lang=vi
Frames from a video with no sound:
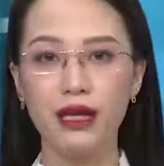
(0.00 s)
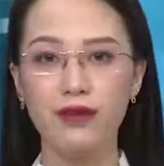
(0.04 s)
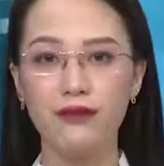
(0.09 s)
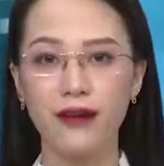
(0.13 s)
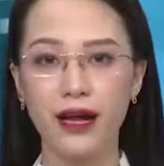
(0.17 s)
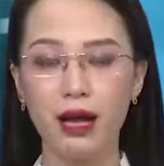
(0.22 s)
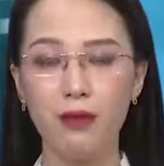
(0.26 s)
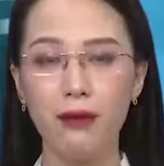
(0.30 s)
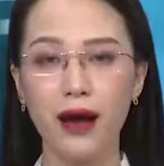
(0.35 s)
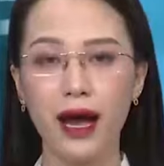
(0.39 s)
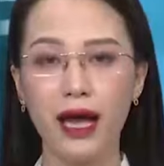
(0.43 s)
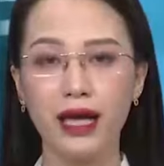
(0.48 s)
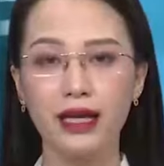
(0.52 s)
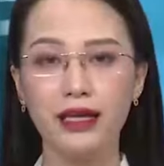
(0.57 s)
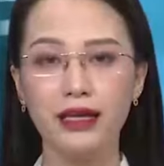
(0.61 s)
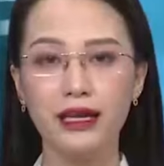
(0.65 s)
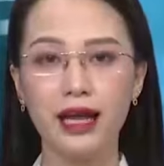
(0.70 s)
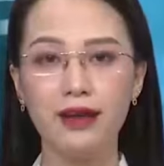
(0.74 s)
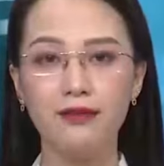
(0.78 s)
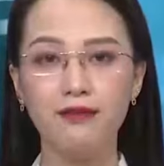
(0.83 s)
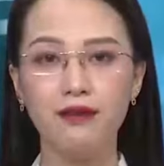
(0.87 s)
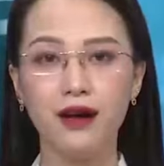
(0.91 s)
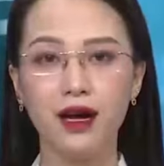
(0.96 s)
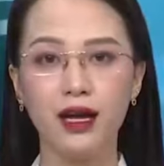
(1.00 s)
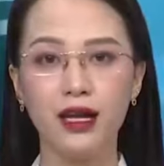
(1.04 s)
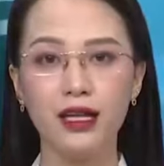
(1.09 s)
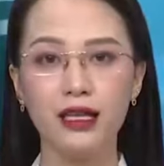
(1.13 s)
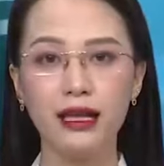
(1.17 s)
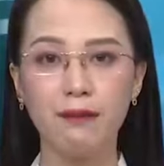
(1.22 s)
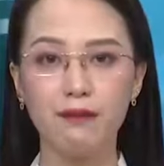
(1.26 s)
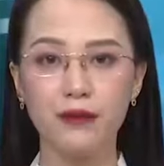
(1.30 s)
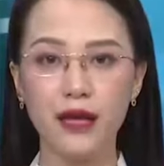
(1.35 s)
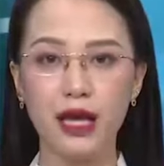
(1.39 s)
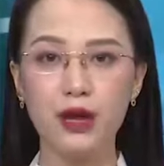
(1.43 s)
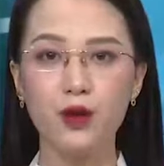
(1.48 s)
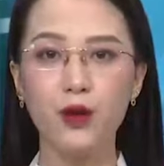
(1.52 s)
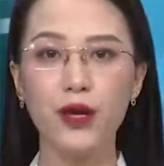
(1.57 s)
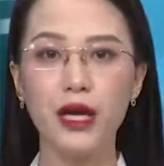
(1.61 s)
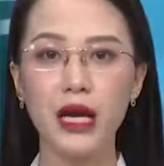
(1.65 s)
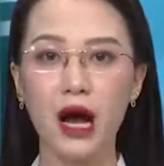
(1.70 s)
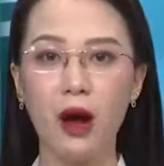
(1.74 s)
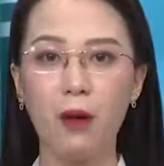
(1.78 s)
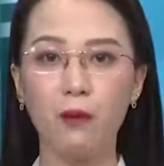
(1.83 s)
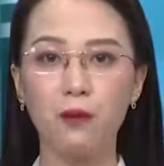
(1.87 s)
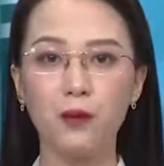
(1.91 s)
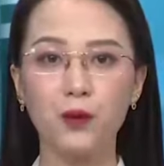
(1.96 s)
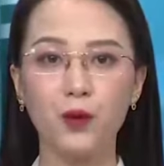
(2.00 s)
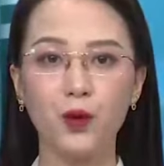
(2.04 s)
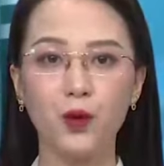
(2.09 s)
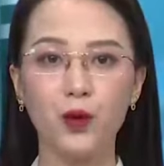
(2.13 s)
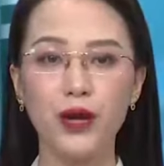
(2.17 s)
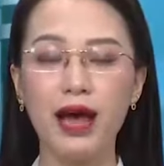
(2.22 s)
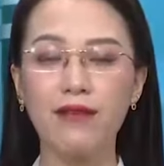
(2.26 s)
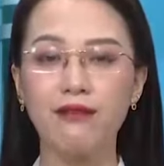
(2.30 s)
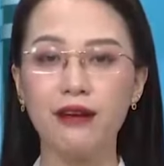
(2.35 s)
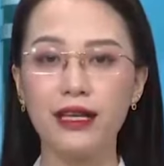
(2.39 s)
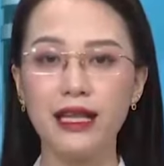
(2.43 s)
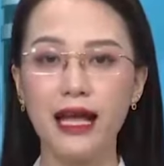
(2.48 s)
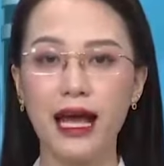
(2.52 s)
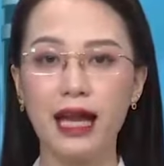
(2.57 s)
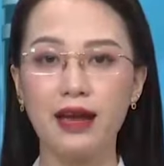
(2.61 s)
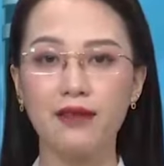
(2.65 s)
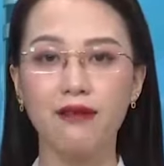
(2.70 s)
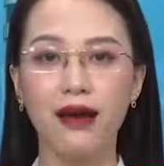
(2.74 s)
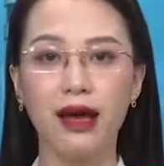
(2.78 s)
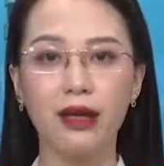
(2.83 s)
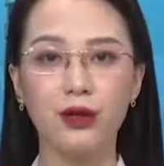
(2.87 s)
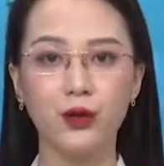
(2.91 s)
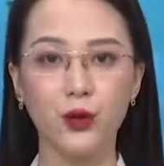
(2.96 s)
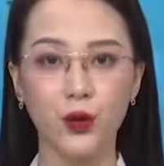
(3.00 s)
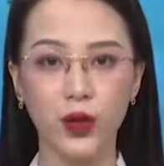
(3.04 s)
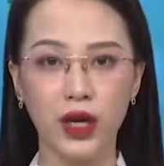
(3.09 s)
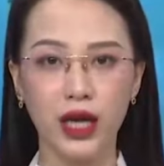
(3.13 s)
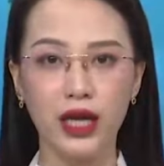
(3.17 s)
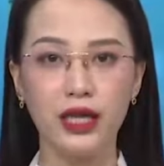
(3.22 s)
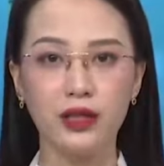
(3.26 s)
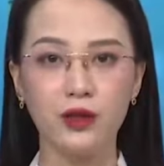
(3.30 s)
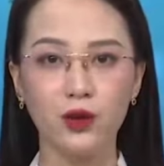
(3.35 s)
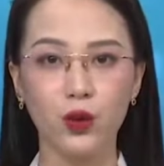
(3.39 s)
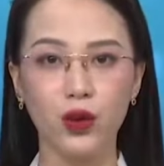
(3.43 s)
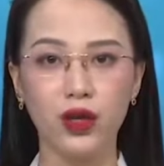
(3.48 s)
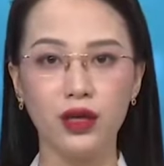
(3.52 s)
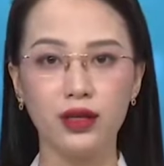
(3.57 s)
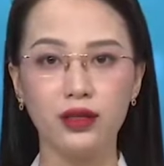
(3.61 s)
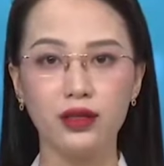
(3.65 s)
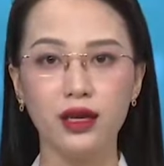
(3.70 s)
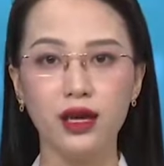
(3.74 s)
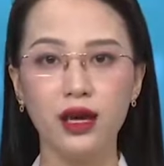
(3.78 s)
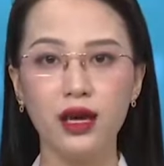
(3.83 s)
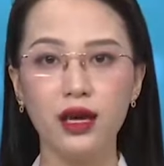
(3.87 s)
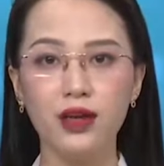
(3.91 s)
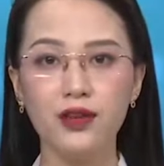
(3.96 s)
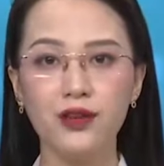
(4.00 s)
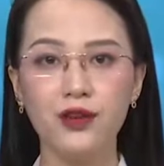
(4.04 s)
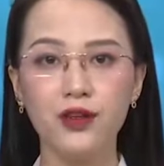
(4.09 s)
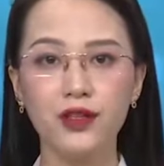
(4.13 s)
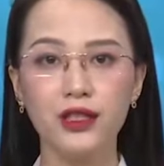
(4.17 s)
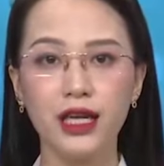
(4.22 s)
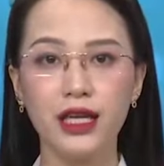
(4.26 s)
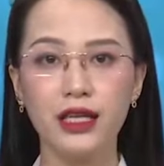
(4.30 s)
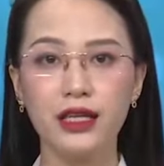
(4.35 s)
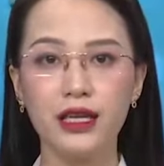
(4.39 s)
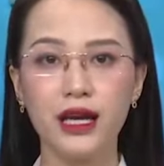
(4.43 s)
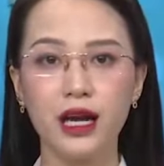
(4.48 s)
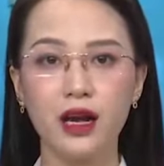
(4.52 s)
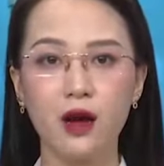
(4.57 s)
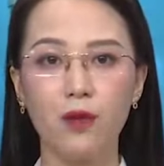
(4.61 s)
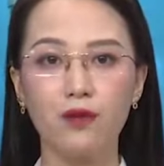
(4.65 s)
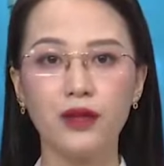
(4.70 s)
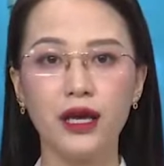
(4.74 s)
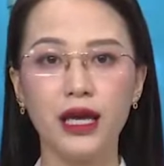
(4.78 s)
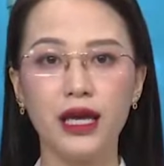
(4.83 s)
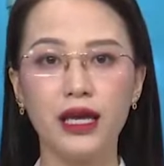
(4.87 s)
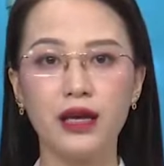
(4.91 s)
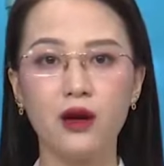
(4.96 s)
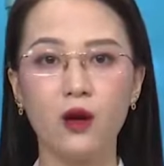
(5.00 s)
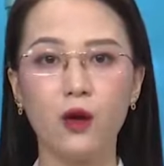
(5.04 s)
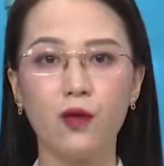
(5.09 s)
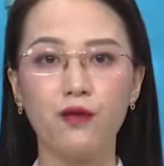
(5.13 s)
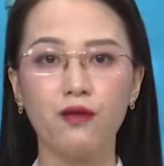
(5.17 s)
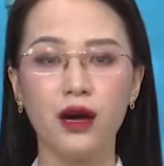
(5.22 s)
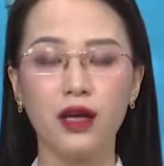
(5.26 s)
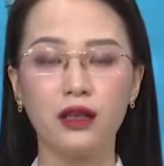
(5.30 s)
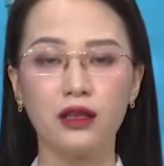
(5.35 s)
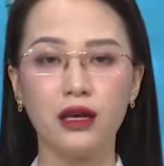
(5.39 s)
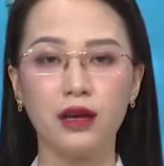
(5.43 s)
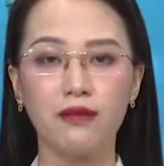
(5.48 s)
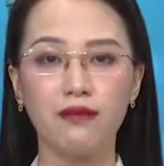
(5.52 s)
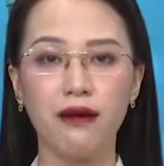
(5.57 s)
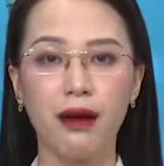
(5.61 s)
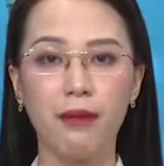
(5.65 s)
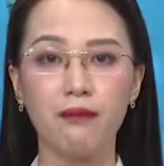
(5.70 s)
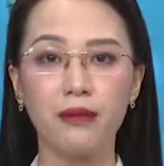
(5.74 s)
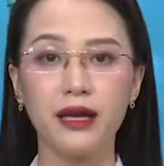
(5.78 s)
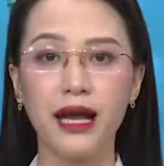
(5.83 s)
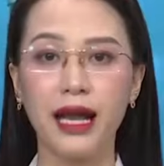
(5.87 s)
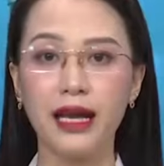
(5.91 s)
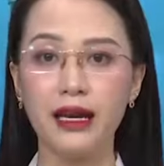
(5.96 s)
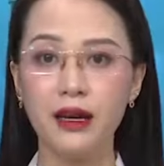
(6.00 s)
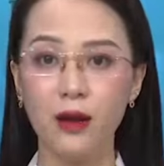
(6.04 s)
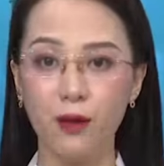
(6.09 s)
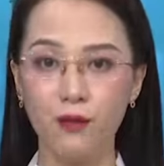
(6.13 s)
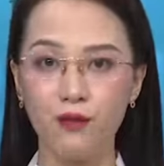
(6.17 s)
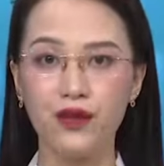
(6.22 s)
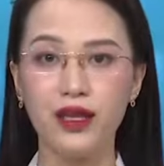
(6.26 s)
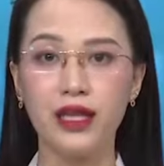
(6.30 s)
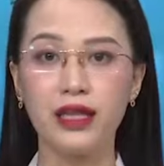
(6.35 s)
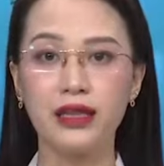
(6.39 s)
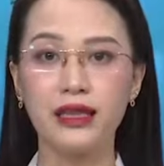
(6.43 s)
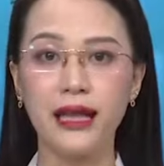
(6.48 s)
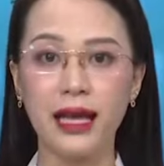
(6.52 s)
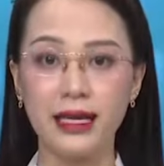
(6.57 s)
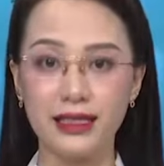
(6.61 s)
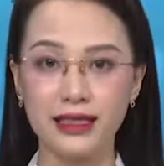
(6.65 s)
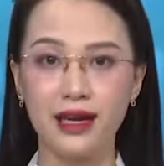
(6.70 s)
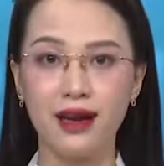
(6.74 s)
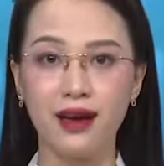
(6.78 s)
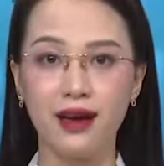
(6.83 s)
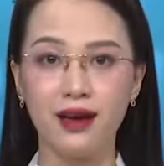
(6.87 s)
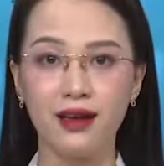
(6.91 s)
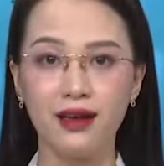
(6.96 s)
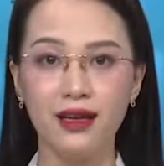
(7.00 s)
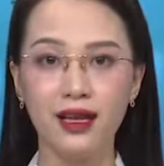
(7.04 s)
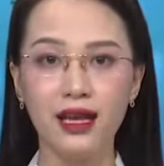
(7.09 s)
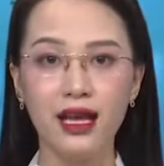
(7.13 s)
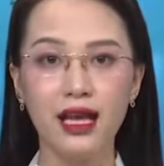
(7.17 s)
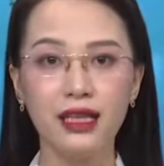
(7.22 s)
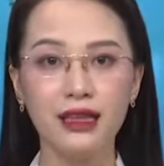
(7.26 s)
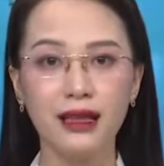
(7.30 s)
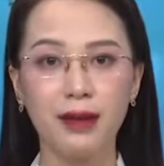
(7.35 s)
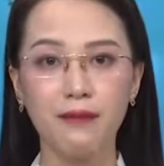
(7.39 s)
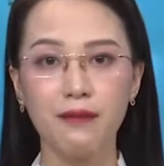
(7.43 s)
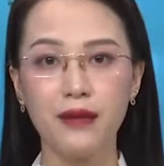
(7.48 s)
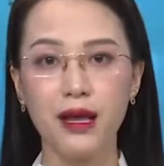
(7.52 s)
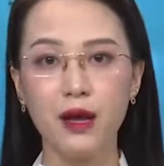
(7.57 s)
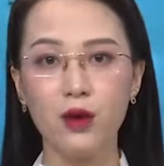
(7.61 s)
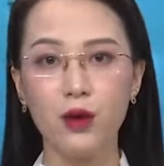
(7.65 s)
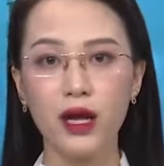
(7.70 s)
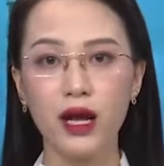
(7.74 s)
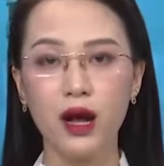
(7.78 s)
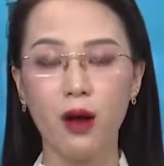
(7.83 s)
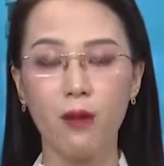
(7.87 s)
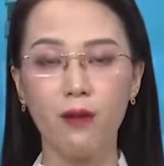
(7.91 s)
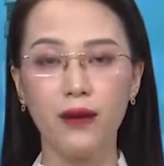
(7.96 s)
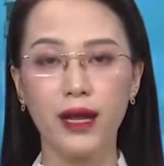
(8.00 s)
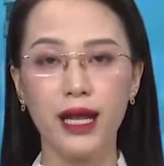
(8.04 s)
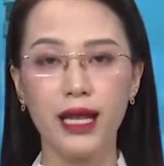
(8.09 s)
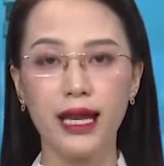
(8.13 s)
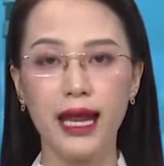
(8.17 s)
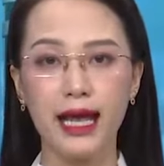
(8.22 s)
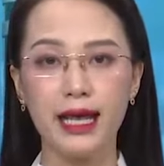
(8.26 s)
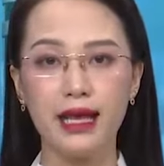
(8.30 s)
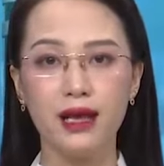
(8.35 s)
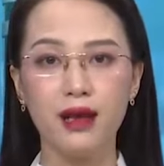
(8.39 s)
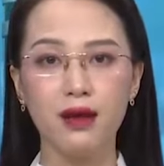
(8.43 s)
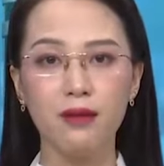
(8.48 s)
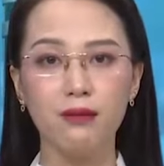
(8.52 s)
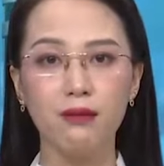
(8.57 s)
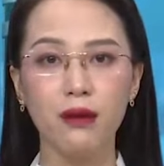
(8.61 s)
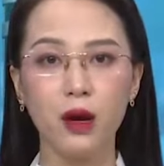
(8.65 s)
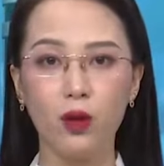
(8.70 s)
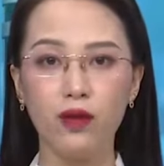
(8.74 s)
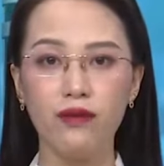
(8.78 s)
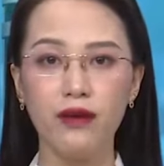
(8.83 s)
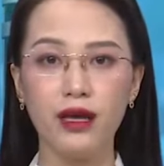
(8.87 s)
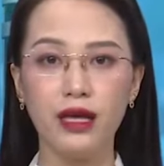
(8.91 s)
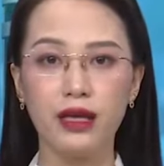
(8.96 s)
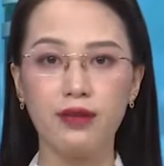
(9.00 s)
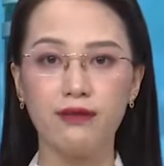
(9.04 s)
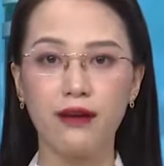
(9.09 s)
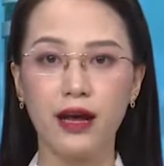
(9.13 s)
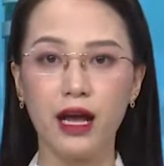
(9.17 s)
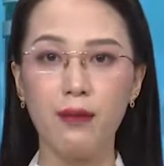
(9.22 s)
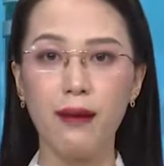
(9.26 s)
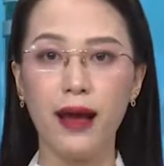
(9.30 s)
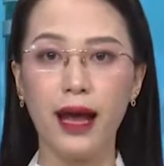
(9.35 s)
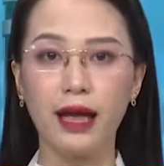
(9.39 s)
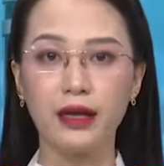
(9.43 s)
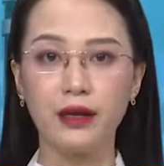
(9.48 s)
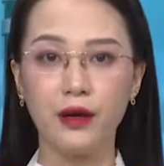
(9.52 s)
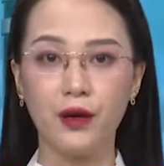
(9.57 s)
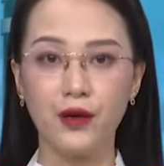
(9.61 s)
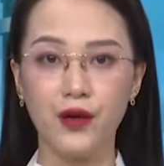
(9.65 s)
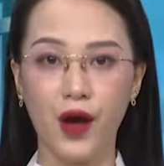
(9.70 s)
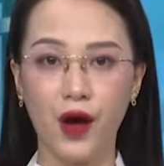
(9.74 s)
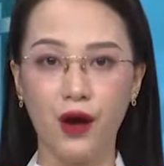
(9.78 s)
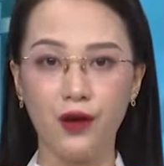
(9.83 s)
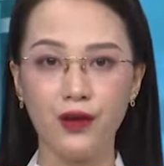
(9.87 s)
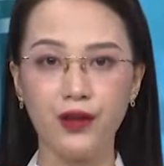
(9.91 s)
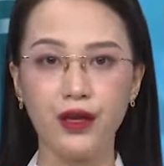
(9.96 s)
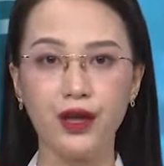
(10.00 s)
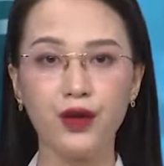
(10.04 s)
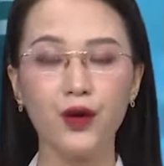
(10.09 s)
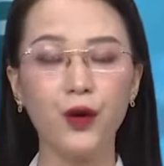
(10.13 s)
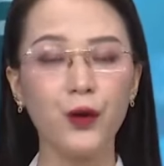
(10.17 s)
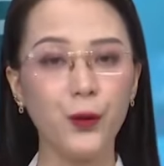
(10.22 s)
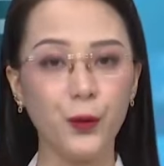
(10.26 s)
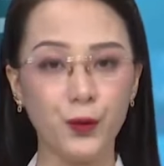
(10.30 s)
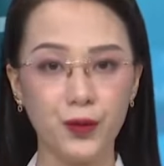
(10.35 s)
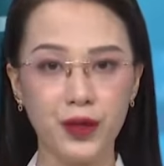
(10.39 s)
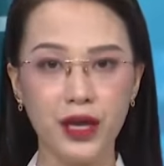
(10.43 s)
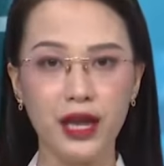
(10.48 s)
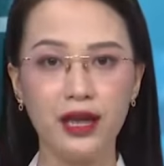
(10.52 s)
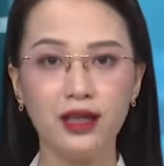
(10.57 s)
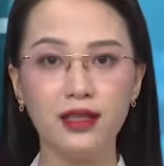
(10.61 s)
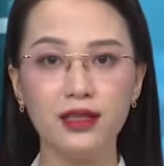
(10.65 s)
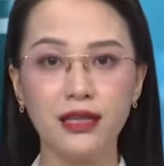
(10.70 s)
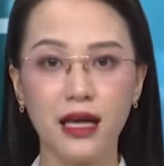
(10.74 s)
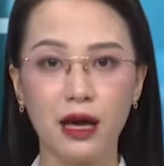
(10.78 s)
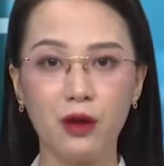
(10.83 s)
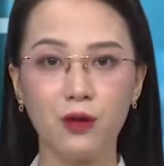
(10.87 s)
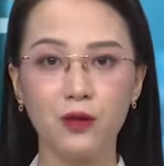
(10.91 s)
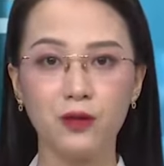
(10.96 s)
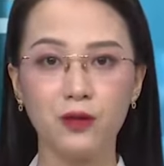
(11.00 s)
và các bạn đến với tạp chí khuyến học của Đài Phát thanh và Truyền hình Ninh Thuận. Chương trình do công ty cổ phần thực phẩm Cánh Đồng Việt tài trợ. Tạp chí khuyến học kỳ này mời quý vị và các bạn theo dõi những nội dung chính sau.